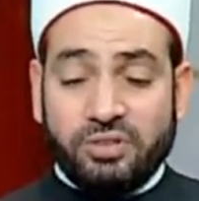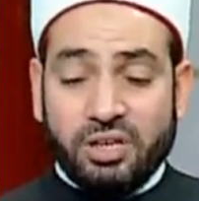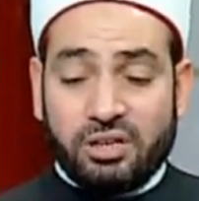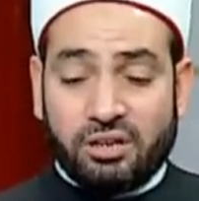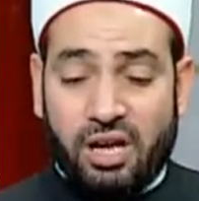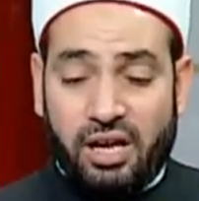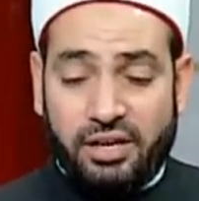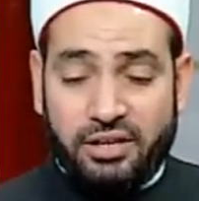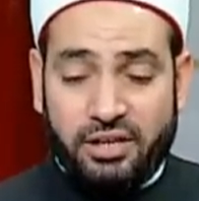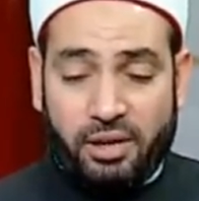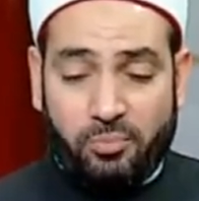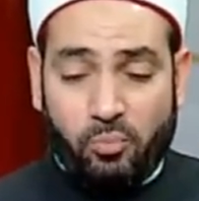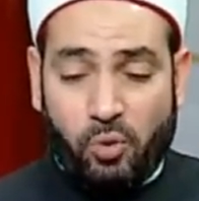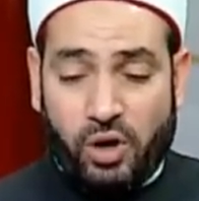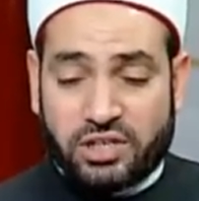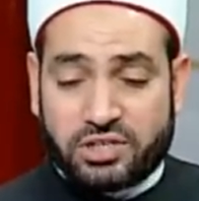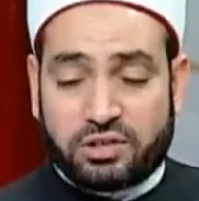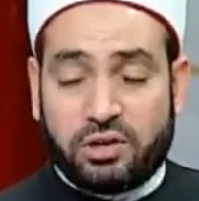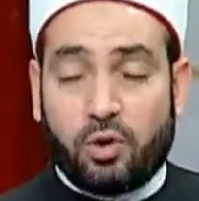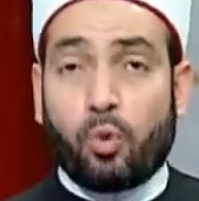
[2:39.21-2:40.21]
رايح
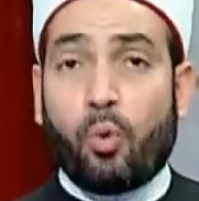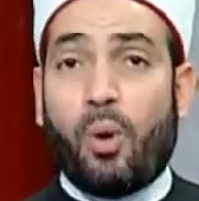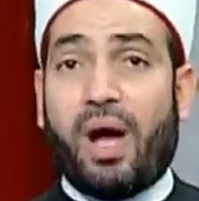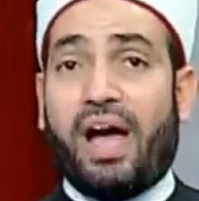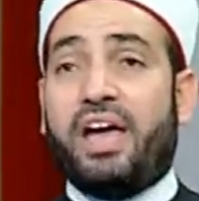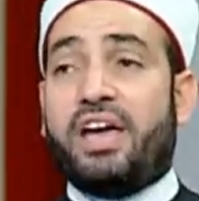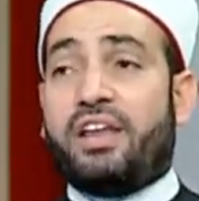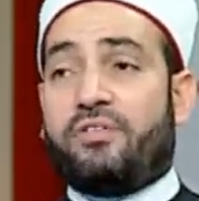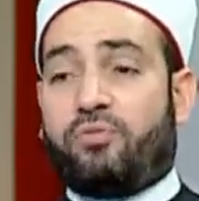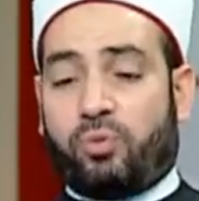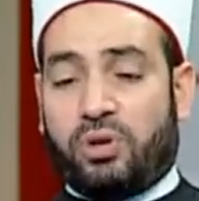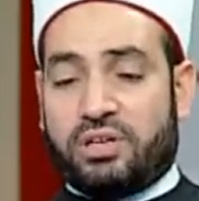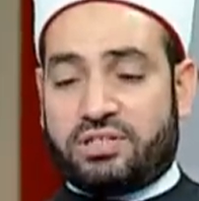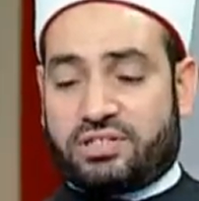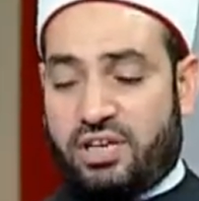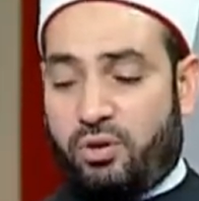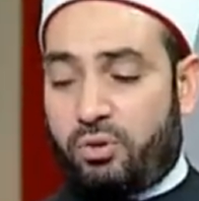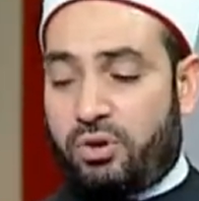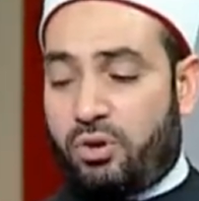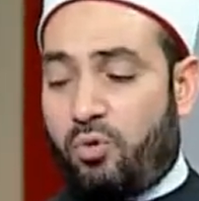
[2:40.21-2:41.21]
معسكره وعارف
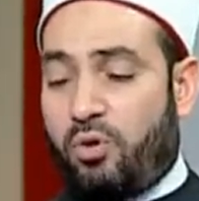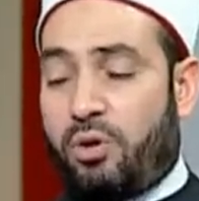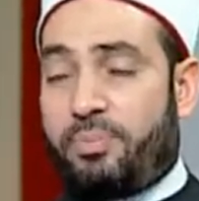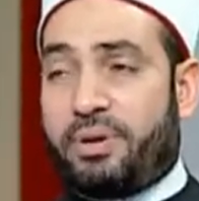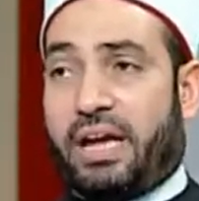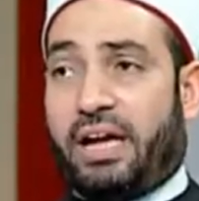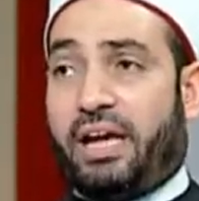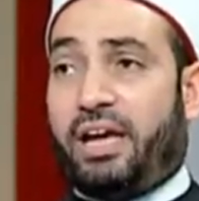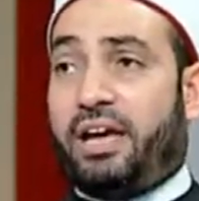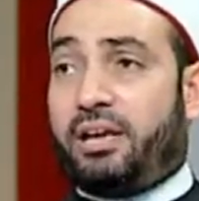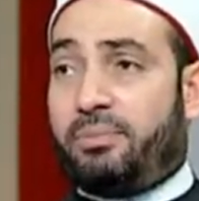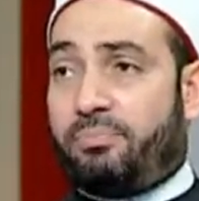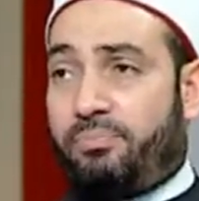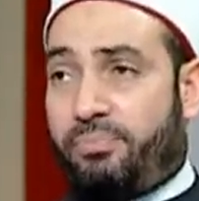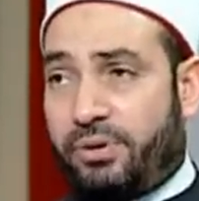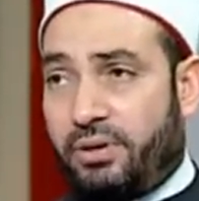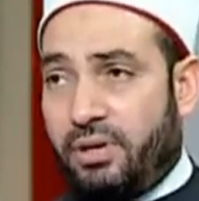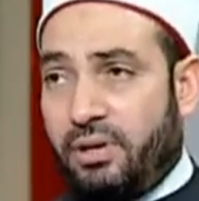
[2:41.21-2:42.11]
كويس قوي ان هو بيحارب